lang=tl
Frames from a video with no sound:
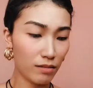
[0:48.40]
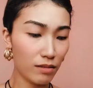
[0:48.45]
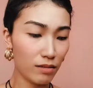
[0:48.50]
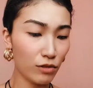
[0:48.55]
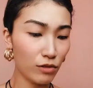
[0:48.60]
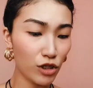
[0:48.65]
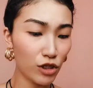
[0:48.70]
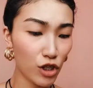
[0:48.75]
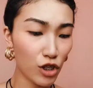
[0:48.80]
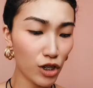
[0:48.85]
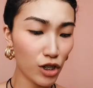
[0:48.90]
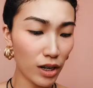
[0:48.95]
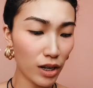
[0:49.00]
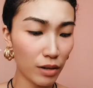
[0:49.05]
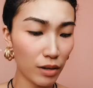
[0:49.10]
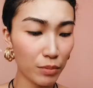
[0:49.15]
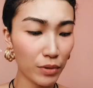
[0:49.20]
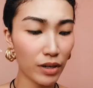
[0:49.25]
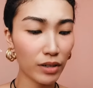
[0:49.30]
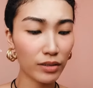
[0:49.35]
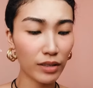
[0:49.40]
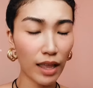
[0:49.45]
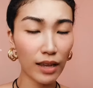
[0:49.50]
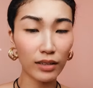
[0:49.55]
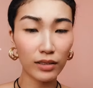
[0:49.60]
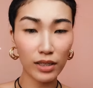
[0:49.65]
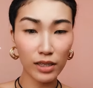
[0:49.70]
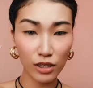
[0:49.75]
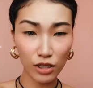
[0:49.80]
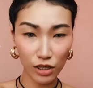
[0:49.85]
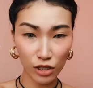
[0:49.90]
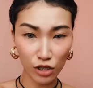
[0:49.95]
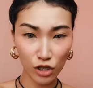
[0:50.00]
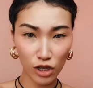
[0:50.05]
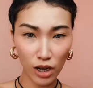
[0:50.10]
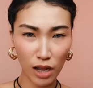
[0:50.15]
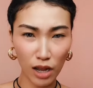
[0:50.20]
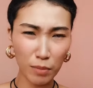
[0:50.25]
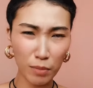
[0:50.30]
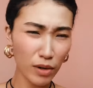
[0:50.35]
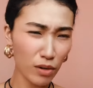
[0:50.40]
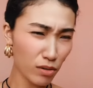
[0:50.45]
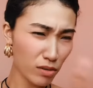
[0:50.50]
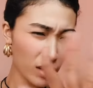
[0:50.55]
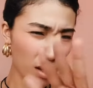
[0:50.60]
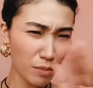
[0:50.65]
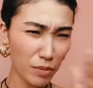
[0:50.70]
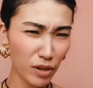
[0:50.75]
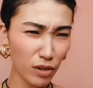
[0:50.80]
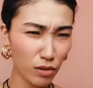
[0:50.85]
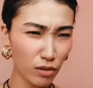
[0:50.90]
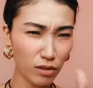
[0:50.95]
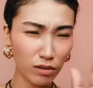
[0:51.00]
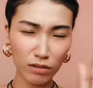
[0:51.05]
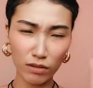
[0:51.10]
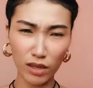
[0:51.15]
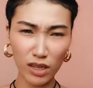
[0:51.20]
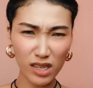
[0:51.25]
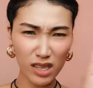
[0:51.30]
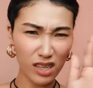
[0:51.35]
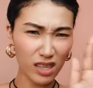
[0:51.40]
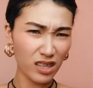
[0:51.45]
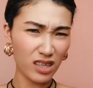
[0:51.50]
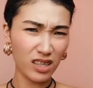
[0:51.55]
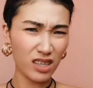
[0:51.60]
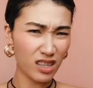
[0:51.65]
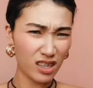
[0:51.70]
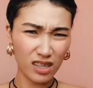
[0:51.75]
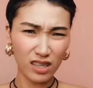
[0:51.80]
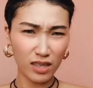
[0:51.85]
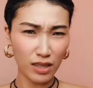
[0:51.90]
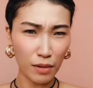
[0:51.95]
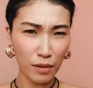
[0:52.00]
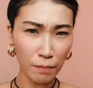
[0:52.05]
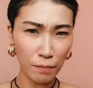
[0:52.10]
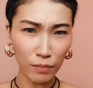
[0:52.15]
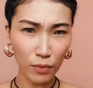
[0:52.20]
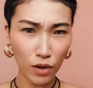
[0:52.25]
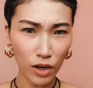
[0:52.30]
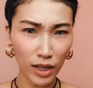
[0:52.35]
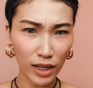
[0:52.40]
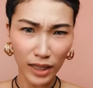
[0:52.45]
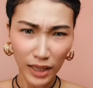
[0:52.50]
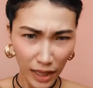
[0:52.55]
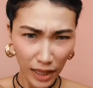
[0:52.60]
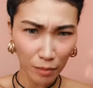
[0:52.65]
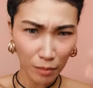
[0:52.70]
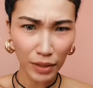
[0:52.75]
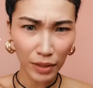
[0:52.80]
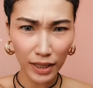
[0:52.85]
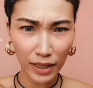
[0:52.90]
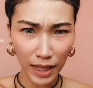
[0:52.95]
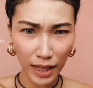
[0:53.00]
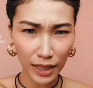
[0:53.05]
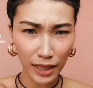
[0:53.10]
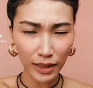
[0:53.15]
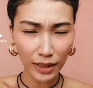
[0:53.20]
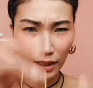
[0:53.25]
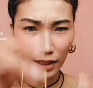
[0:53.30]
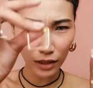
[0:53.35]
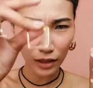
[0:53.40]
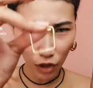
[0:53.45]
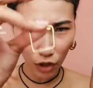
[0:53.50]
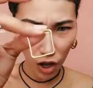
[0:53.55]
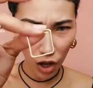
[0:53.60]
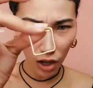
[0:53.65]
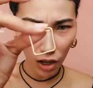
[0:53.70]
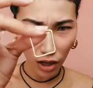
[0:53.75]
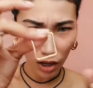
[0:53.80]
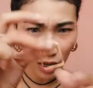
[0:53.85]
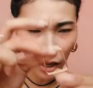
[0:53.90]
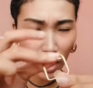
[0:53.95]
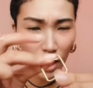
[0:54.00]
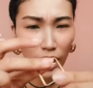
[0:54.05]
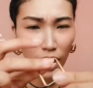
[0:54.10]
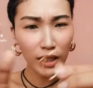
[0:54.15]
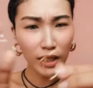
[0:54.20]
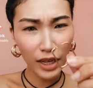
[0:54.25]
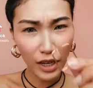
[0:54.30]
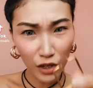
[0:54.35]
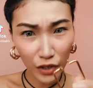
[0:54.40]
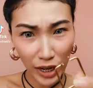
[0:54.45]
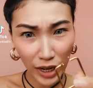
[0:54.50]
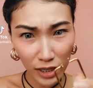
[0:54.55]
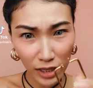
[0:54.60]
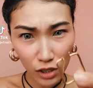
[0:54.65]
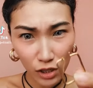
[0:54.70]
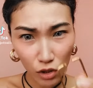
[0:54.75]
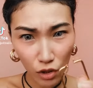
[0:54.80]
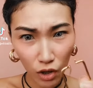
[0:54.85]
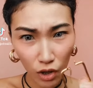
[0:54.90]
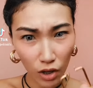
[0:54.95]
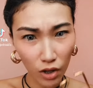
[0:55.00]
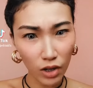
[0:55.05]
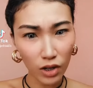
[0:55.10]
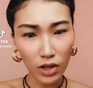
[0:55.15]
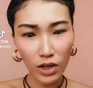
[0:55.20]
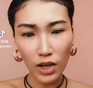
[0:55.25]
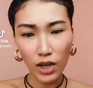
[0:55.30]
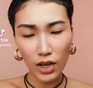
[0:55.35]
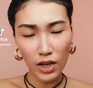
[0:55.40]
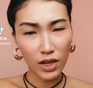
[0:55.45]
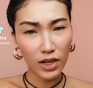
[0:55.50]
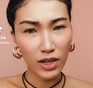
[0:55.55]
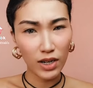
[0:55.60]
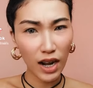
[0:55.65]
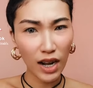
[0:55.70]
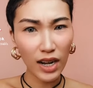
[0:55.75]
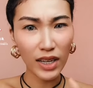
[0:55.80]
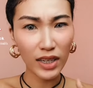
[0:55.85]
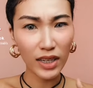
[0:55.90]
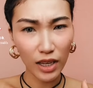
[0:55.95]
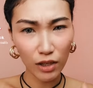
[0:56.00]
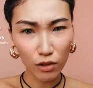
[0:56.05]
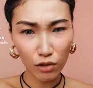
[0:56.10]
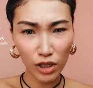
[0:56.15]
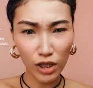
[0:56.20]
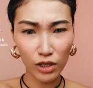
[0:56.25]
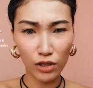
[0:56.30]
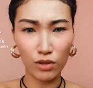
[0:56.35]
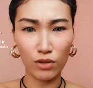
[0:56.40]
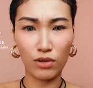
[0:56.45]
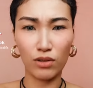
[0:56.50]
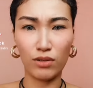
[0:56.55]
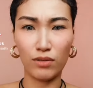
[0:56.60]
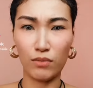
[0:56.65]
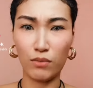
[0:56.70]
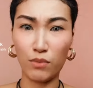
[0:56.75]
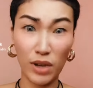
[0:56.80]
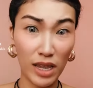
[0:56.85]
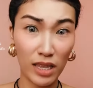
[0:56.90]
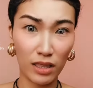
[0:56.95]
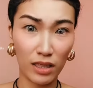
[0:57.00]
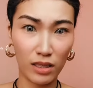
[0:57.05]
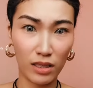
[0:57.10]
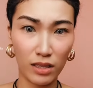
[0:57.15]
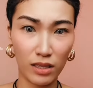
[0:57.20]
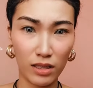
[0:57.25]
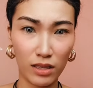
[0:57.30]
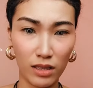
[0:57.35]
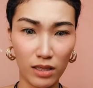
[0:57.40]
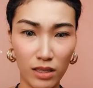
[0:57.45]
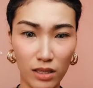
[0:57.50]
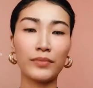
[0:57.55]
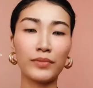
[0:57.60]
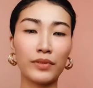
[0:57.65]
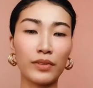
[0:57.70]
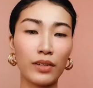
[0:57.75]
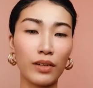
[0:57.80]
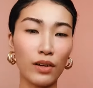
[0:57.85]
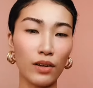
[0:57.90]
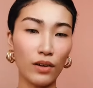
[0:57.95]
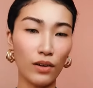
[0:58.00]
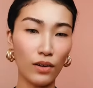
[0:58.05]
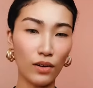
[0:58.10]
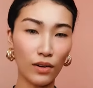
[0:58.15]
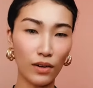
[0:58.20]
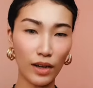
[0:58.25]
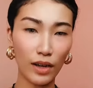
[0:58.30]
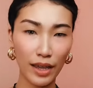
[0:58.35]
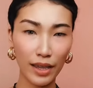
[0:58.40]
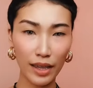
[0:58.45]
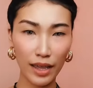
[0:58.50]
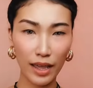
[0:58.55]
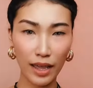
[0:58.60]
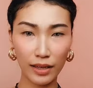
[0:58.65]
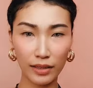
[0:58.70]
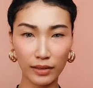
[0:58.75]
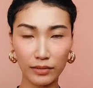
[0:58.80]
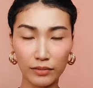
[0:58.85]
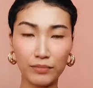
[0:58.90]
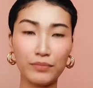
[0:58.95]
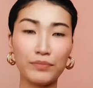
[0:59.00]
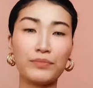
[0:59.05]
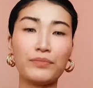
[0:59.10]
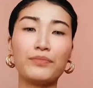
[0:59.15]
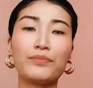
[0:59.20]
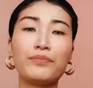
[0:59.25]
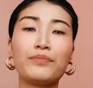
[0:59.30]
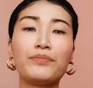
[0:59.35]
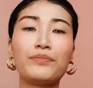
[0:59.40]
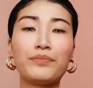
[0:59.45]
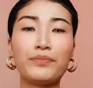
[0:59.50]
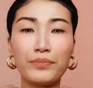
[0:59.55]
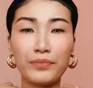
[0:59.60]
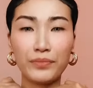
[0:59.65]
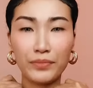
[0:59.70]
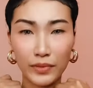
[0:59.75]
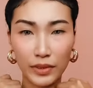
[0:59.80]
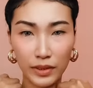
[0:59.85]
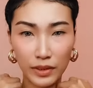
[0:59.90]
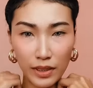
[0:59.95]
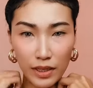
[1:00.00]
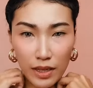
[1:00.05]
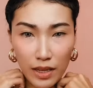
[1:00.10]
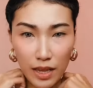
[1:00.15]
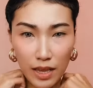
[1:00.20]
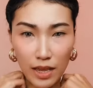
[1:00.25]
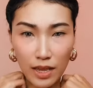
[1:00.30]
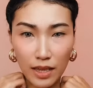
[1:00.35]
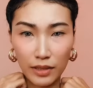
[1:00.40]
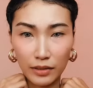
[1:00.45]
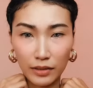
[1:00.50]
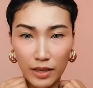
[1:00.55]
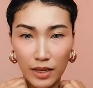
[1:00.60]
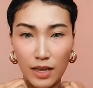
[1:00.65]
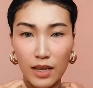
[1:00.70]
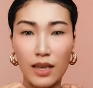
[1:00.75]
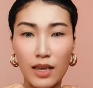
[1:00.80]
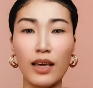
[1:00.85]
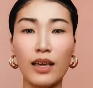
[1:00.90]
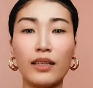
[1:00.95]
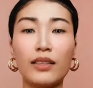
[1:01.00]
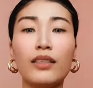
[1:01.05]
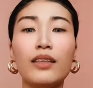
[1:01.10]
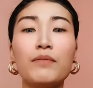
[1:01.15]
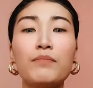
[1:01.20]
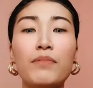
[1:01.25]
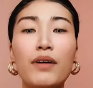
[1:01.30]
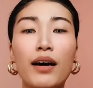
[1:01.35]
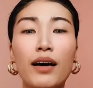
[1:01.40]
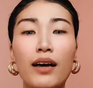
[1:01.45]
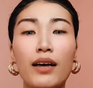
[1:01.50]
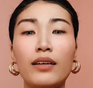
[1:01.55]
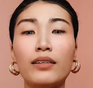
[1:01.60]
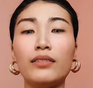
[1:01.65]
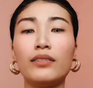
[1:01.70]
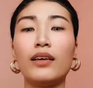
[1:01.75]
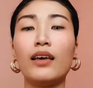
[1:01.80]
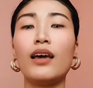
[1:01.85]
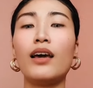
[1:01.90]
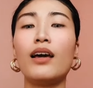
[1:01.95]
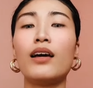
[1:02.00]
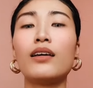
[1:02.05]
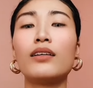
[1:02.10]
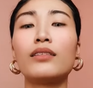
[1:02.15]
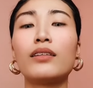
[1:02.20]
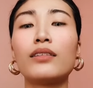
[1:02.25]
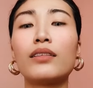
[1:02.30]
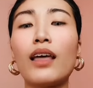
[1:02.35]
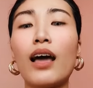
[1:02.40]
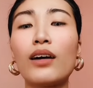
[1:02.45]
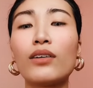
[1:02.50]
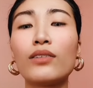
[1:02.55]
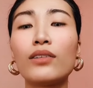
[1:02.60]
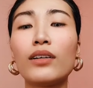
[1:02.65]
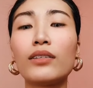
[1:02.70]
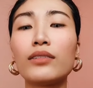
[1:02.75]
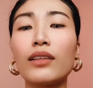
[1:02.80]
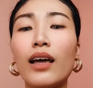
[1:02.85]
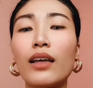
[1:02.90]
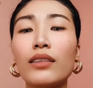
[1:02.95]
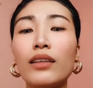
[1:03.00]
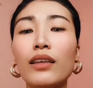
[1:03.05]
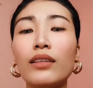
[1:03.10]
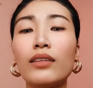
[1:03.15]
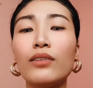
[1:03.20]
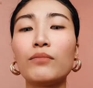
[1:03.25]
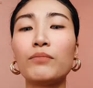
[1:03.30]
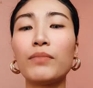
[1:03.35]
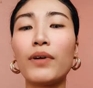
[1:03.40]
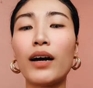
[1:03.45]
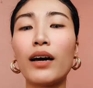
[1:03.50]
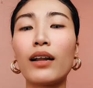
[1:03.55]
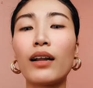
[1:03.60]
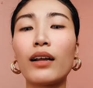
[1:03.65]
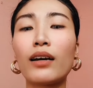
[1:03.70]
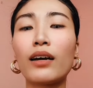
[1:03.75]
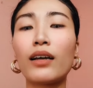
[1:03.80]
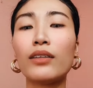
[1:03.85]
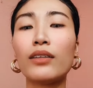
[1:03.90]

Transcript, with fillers: ano na siya, parang necklace na siya. Pero sabi ko, it's simple. Lagyan pa rin natin ito. Earrings to. Lalagay ko dito. Wait. Oh, ayan. Mm. Sige. 'Di ba? Tatago lang natin yung parang